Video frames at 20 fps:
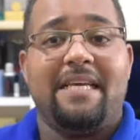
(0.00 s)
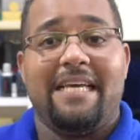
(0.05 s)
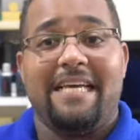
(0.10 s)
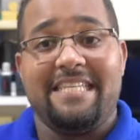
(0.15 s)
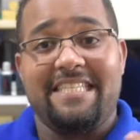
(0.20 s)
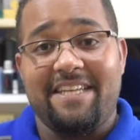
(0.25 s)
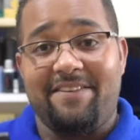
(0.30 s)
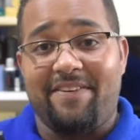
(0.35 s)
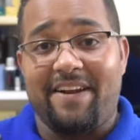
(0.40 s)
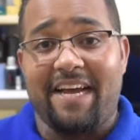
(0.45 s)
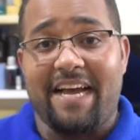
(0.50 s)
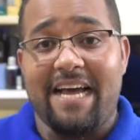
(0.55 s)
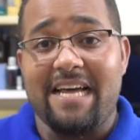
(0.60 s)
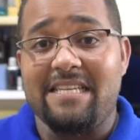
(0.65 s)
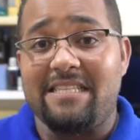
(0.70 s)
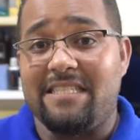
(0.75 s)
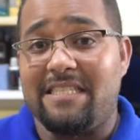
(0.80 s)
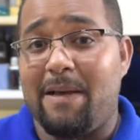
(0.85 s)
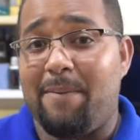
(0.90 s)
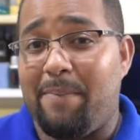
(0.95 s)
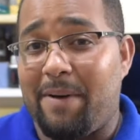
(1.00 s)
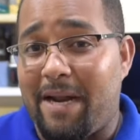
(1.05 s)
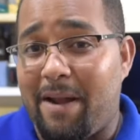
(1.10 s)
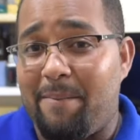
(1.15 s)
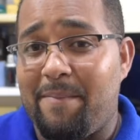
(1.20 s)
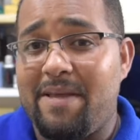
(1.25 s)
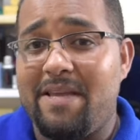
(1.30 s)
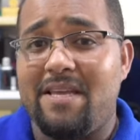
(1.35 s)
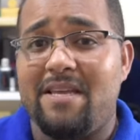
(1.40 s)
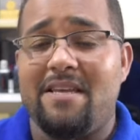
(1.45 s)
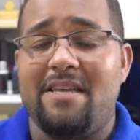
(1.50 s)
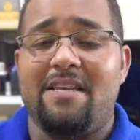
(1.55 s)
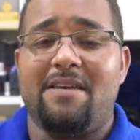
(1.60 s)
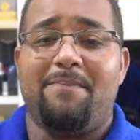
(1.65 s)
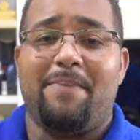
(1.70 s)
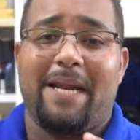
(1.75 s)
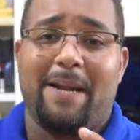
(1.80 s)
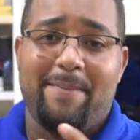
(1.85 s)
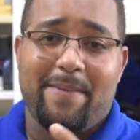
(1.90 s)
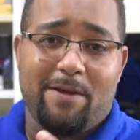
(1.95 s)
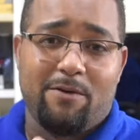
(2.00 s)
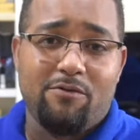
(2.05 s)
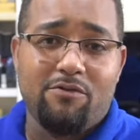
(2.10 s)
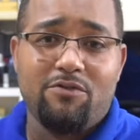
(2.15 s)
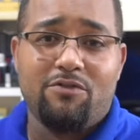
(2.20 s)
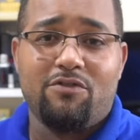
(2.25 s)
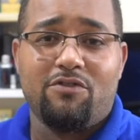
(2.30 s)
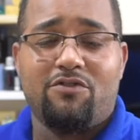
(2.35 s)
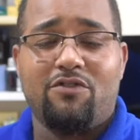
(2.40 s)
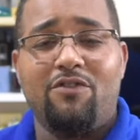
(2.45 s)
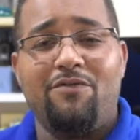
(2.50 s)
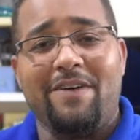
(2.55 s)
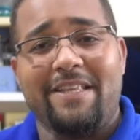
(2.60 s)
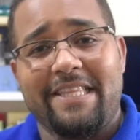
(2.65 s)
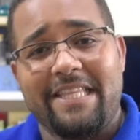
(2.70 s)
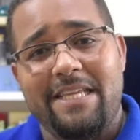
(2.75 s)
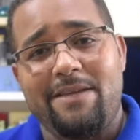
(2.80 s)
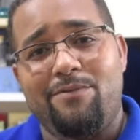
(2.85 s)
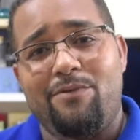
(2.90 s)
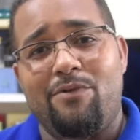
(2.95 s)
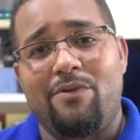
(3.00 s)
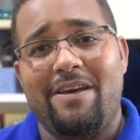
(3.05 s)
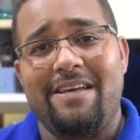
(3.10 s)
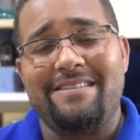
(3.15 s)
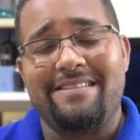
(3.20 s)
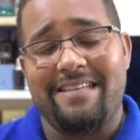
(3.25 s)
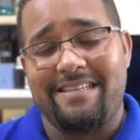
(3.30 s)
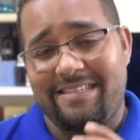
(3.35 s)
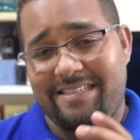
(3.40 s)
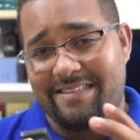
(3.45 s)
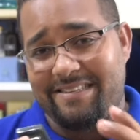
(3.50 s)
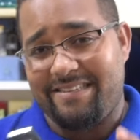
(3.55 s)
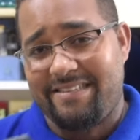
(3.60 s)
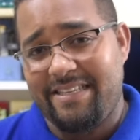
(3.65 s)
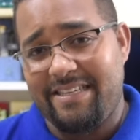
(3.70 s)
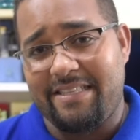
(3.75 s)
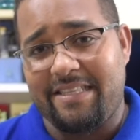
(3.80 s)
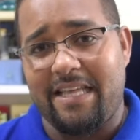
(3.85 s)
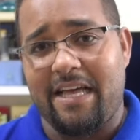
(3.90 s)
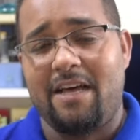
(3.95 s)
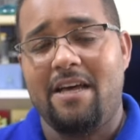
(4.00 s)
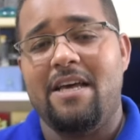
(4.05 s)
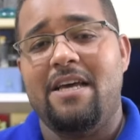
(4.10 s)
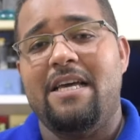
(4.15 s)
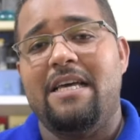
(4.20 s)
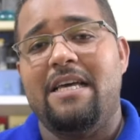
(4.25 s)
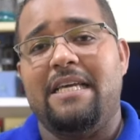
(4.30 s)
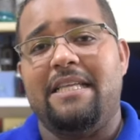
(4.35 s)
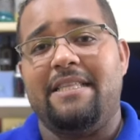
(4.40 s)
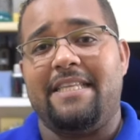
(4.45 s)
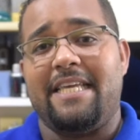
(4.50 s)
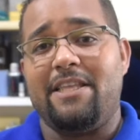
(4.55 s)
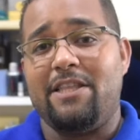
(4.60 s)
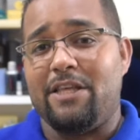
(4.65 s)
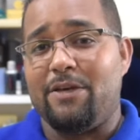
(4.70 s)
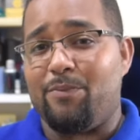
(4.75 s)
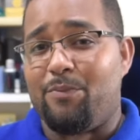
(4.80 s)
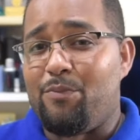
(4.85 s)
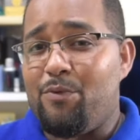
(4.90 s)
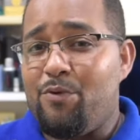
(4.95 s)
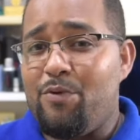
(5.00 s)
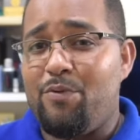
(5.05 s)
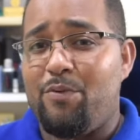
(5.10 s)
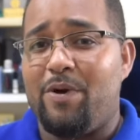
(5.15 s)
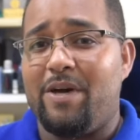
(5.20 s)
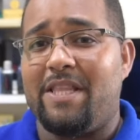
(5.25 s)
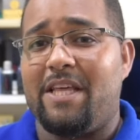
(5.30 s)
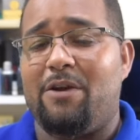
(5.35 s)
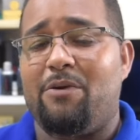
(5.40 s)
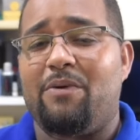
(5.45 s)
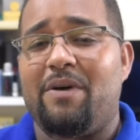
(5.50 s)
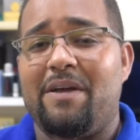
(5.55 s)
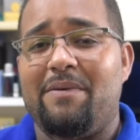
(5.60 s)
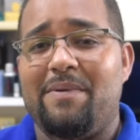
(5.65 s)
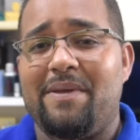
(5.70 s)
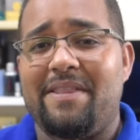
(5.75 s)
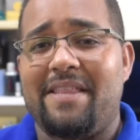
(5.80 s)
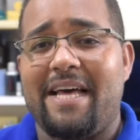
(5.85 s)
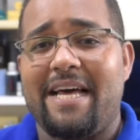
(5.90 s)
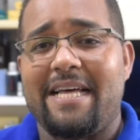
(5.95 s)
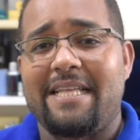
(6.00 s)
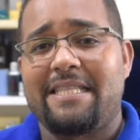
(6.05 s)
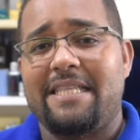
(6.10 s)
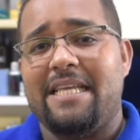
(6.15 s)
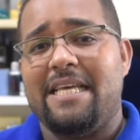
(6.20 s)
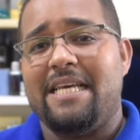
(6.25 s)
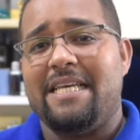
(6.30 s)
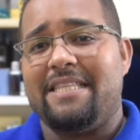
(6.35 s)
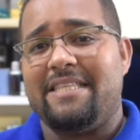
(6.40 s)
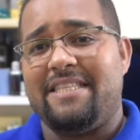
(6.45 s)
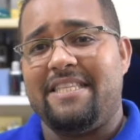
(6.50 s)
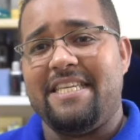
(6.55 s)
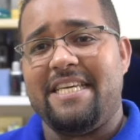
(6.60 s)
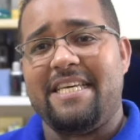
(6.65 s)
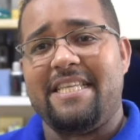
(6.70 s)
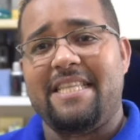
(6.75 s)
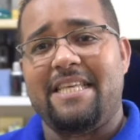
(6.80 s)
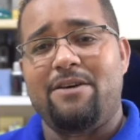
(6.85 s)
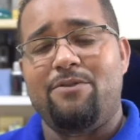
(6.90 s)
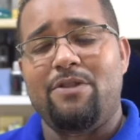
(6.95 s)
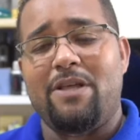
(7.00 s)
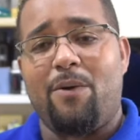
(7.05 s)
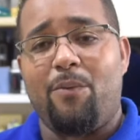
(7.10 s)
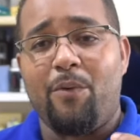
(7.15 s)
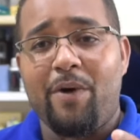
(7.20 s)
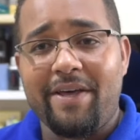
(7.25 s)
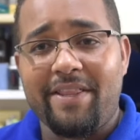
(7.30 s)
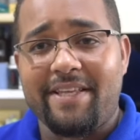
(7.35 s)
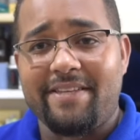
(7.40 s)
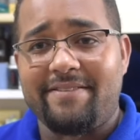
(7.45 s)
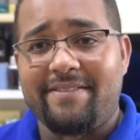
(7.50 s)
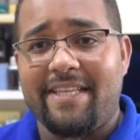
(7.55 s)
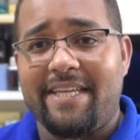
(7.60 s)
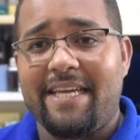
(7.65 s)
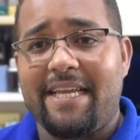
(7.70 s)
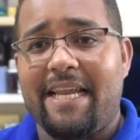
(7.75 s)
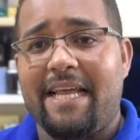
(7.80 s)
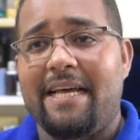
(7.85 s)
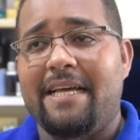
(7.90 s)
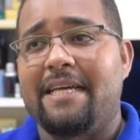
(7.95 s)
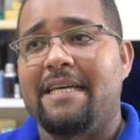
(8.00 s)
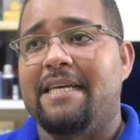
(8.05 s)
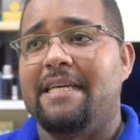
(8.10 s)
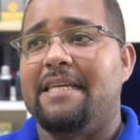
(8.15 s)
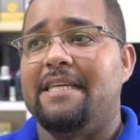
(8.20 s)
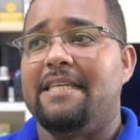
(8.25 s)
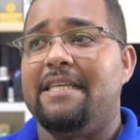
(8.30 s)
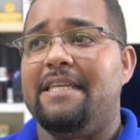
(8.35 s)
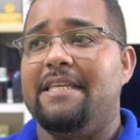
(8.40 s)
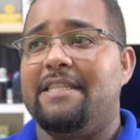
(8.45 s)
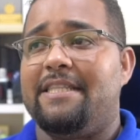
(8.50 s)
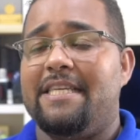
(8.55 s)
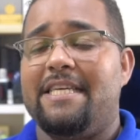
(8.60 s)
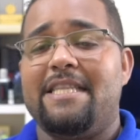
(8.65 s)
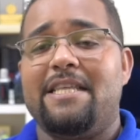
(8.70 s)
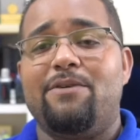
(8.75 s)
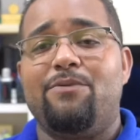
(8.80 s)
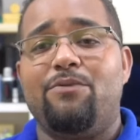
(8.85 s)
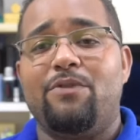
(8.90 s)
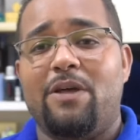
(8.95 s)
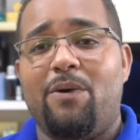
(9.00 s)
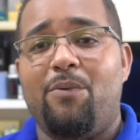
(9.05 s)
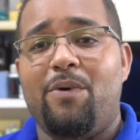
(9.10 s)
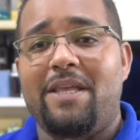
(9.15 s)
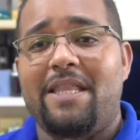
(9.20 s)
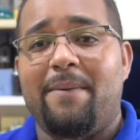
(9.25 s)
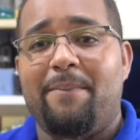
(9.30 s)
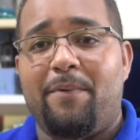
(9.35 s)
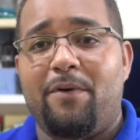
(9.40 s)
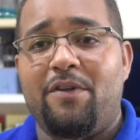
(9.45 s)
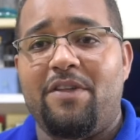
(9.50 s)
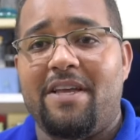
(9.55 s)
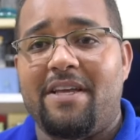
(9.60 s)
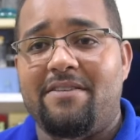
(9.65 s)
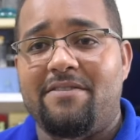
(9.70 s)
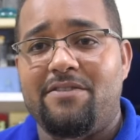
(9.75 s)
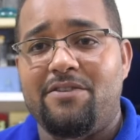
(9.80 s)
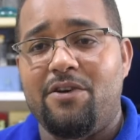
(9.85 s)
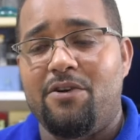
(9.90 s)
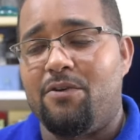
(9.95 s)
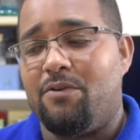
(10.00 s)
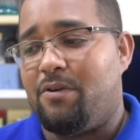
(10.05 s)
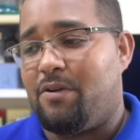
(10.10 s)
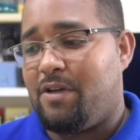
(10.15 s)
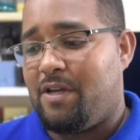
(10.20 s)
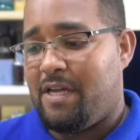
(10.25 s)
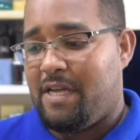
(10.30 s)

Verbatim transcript: Esta fragancia para mí, para mi gusto olfativo, es exquisita, tiene muy buena longevidad, tiene una buena estela y tiene una buena proyección.